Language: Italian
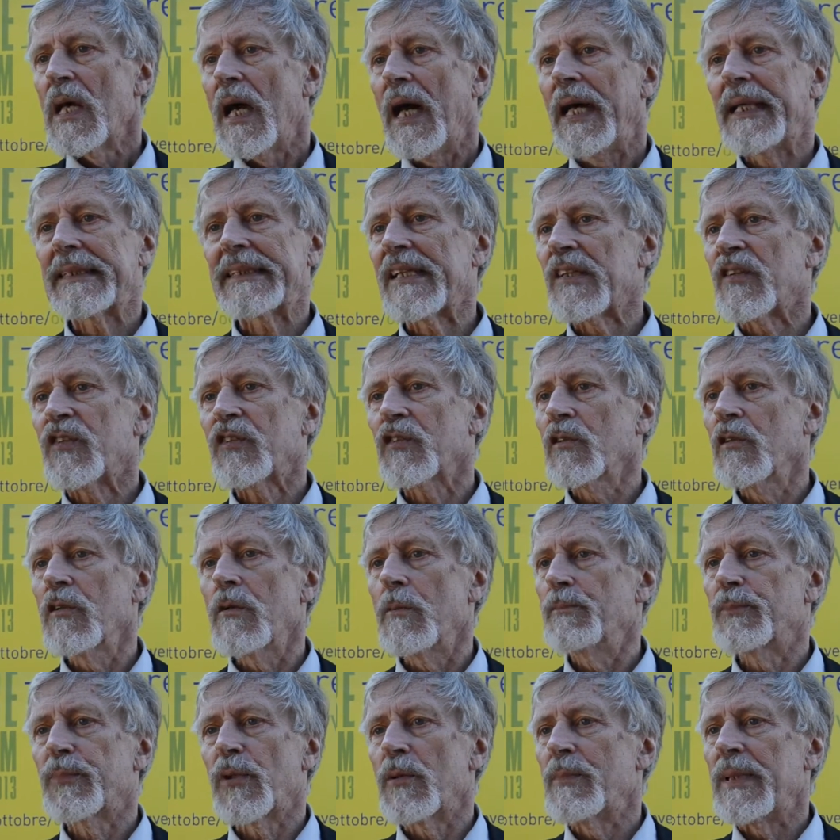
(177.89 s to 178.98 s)

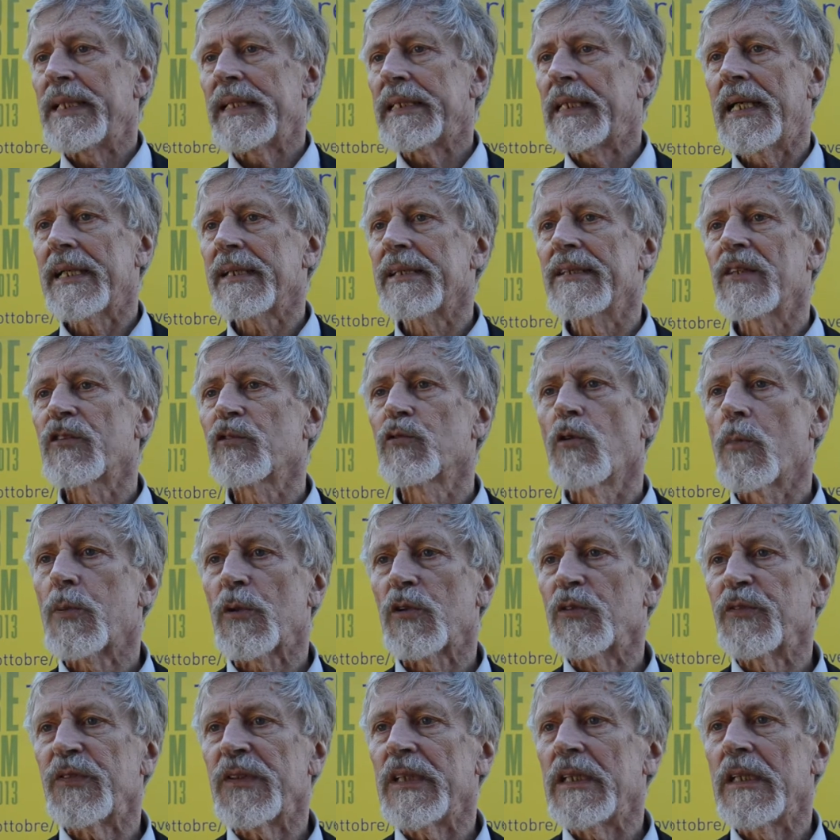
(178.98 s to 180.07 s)
Adesso pubblicare il suo
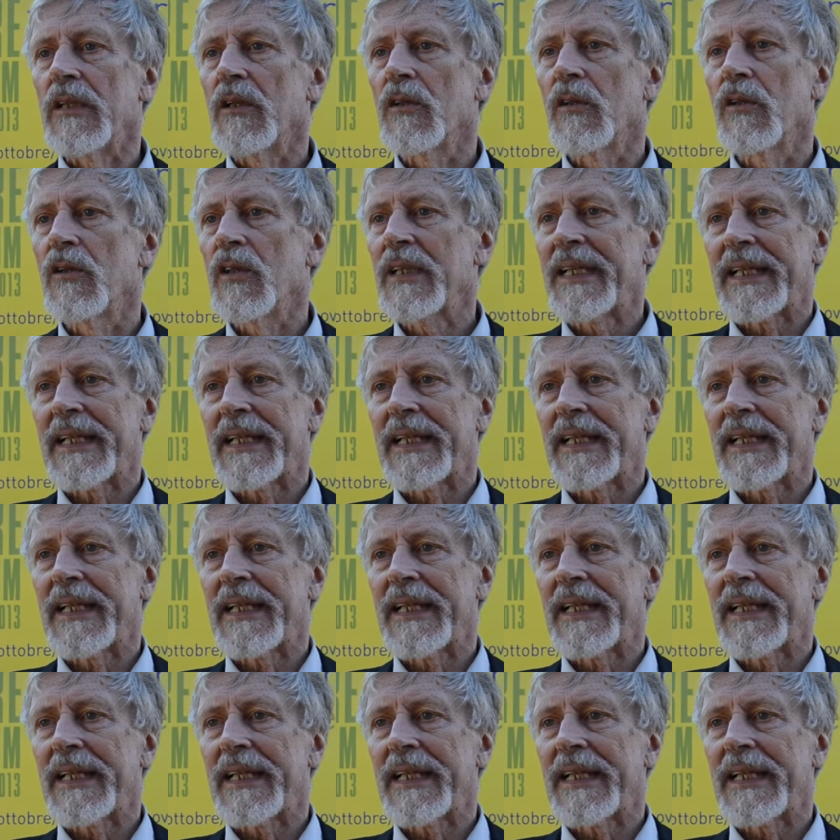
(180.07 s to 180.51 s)
profilo,